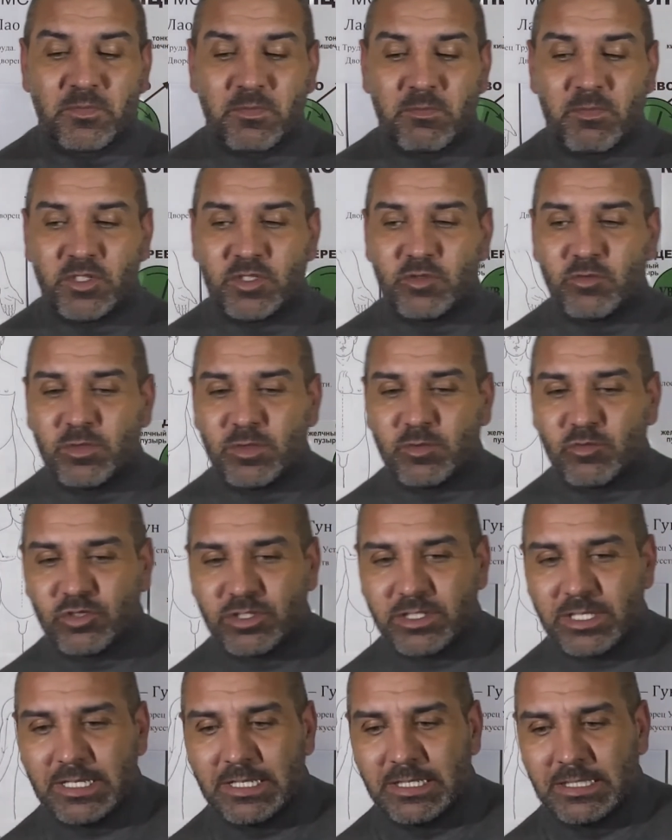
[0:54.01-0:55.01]
Почему? Потому
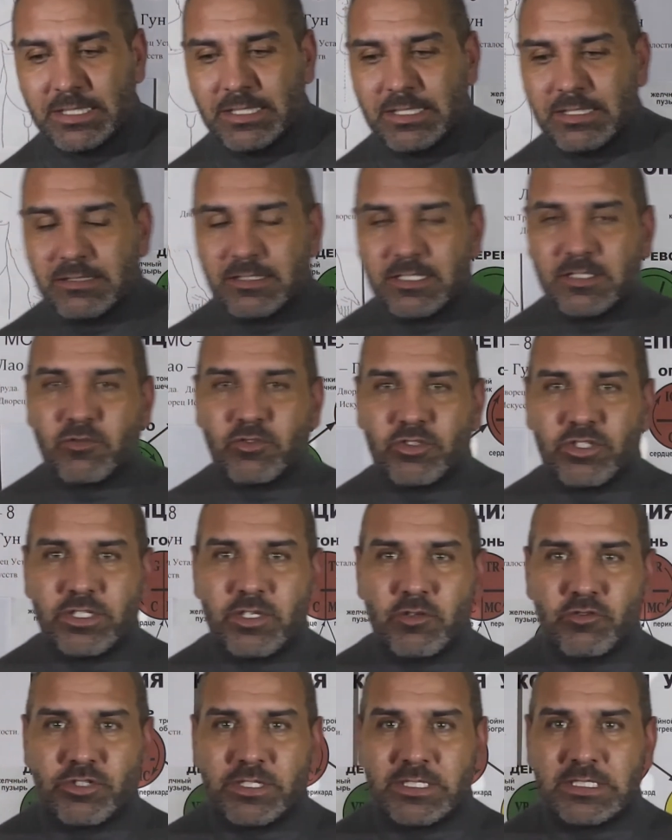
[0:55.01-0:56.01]
что на сегодняшний
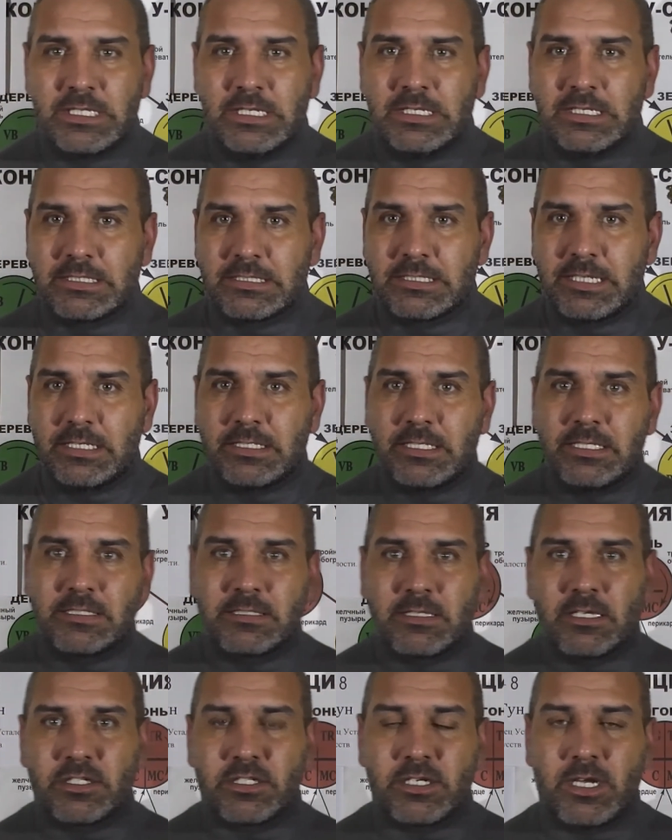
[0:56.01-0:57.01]
день очень сильно знания
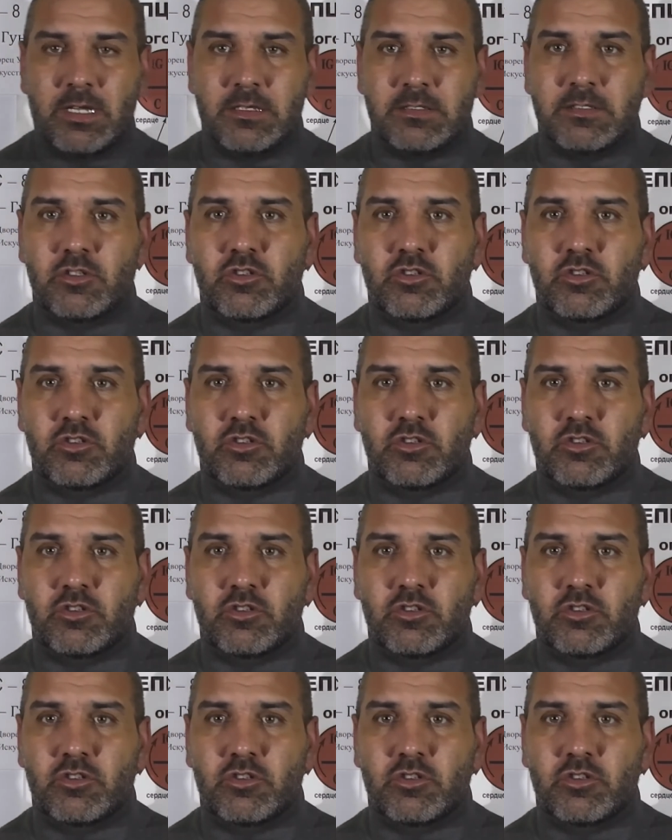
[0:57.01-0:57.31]
искажаются.